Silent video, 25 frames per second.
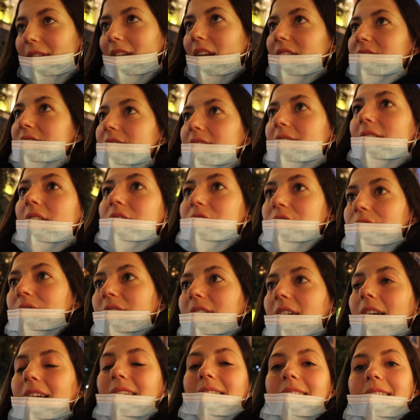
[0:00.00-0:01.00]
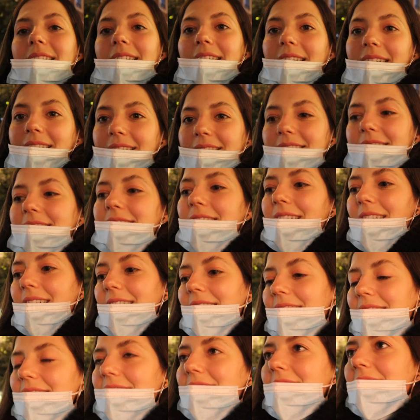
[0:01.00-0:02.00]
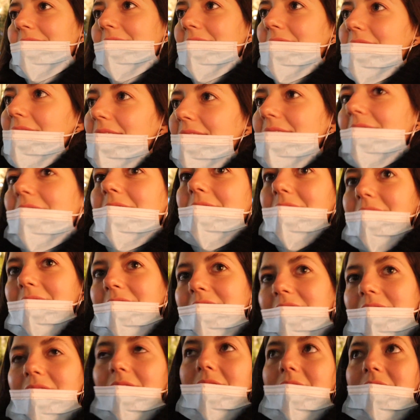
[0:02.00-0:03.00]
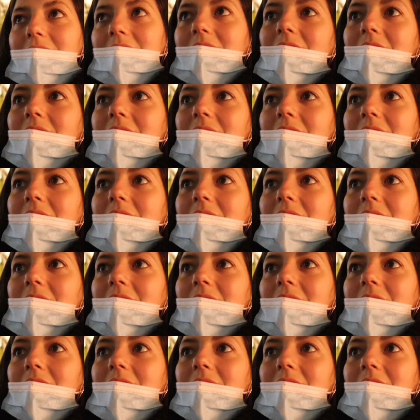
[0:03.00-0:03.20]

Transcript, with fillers: A cidade fica linda! Linda, linda,